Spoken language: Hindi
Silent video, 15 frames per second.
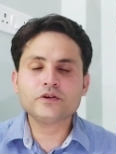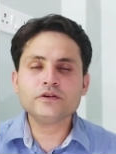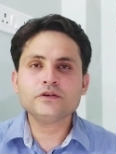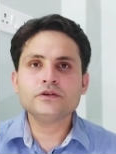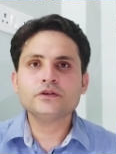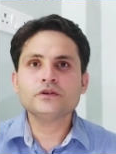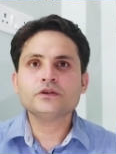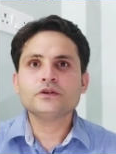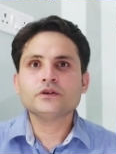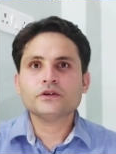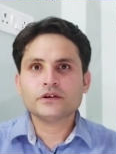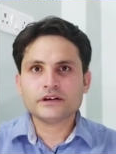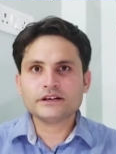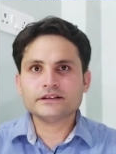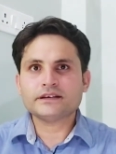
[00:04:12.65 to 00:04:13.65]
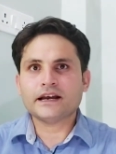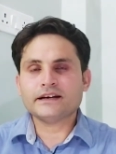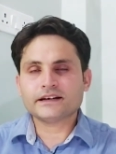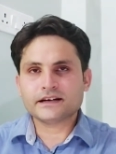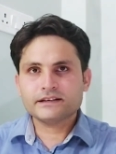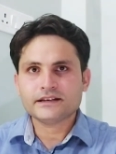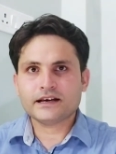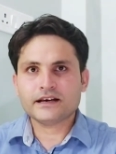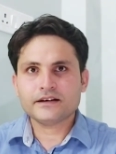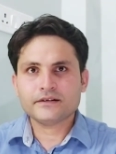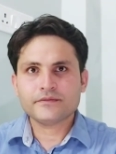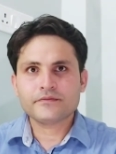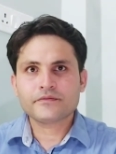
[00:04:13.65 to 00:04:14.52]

को डिसाइड करता है